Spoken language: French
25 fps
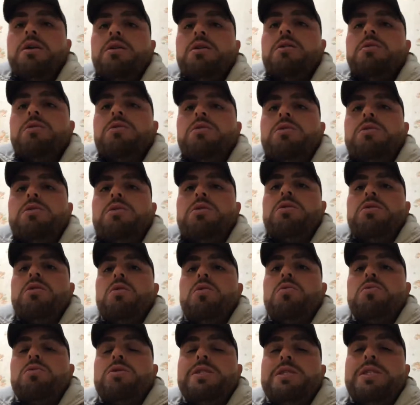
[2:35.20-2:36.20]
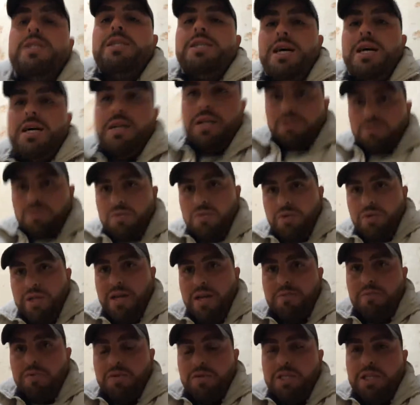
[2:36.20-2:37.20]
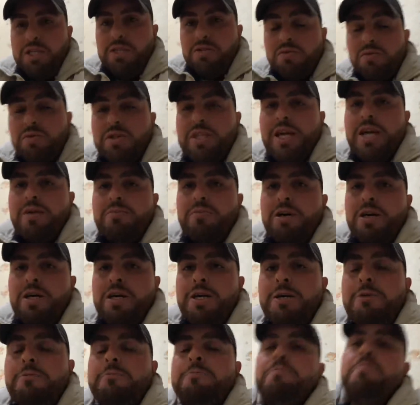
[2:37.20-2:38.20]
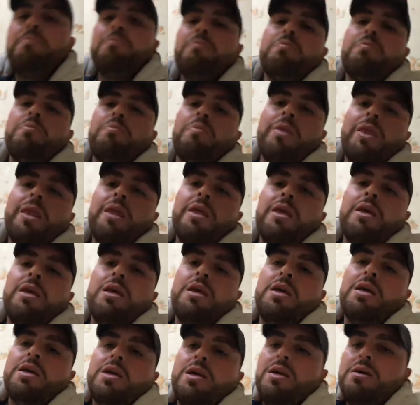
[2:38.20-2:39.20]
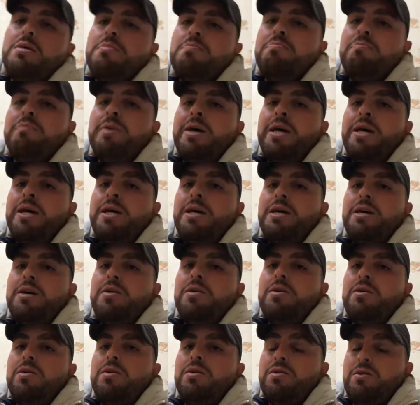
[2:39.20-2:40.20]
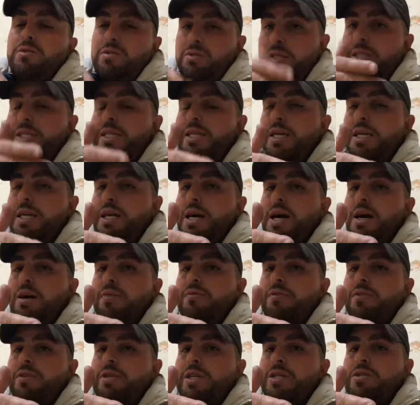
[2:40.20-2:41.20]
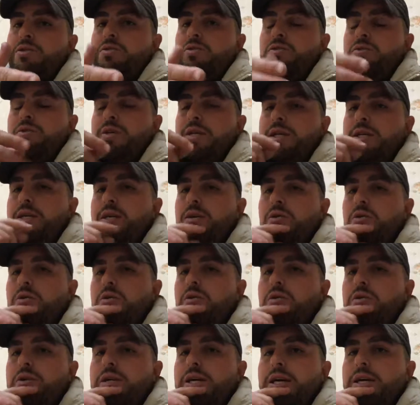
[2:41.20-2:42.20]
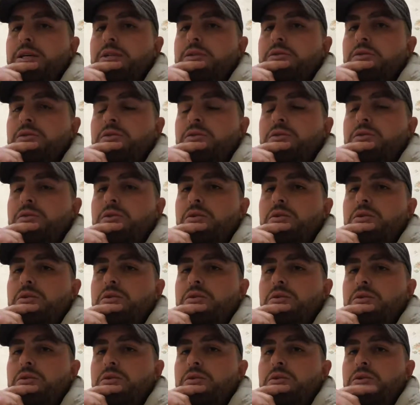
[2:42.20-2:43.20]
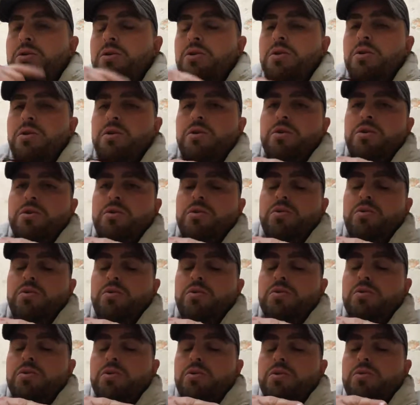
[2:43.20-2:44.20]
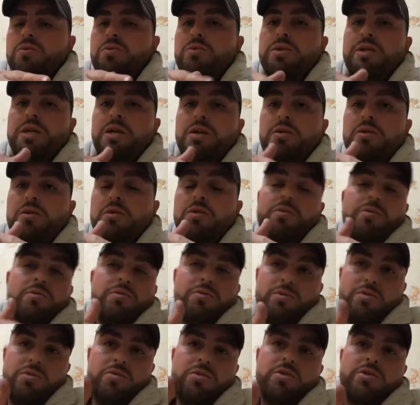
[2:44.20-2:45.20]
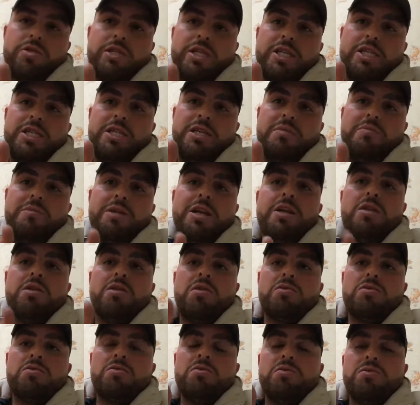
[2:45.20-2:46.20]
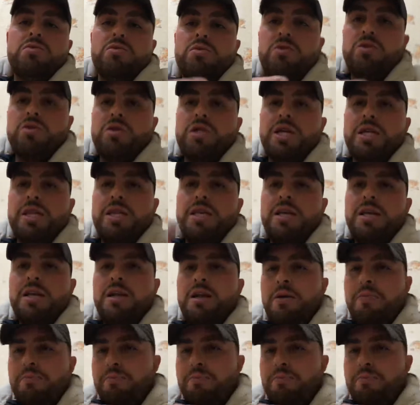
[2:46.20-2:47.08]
euh, aussi un taux d'imposition très bas, mais ce qui est avantageux, et en regardant, donc tout à l'heure, j'ai ciblé le canton de Neuchâtel,